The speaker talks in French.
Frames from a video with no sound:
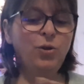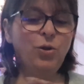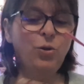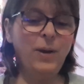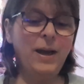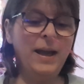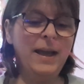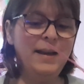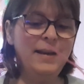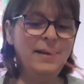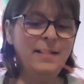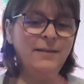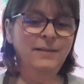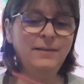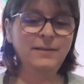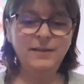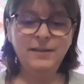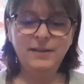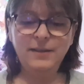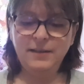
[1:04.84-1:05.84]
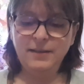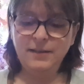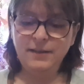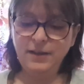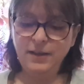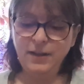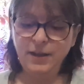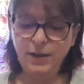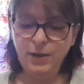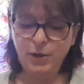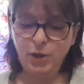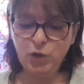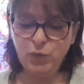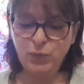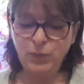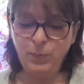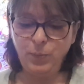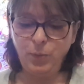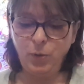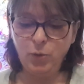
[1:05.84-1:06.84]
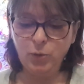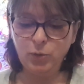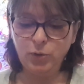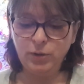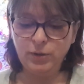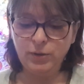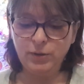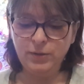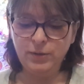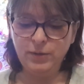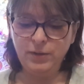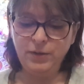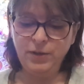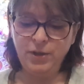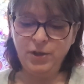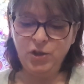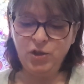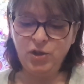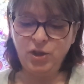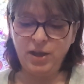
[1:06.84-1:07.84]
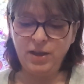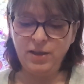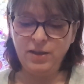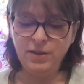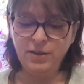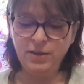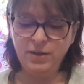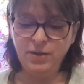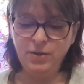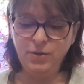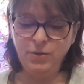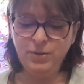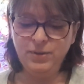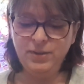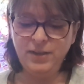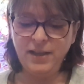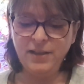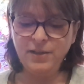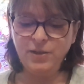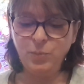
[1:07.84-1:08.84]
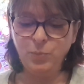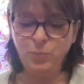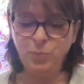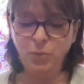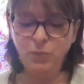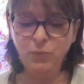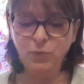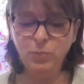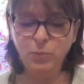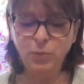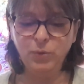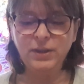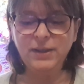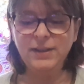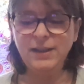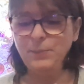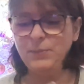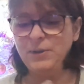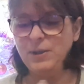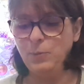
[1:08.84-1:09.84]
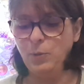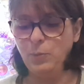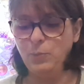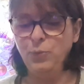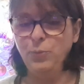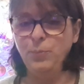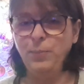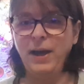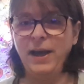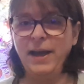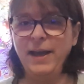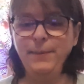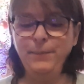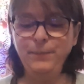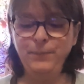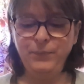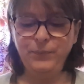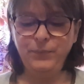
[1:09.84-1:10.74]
Noël. Alors, je vais prendre déjà le tag pour vous le montrer d'un petit peu plus près.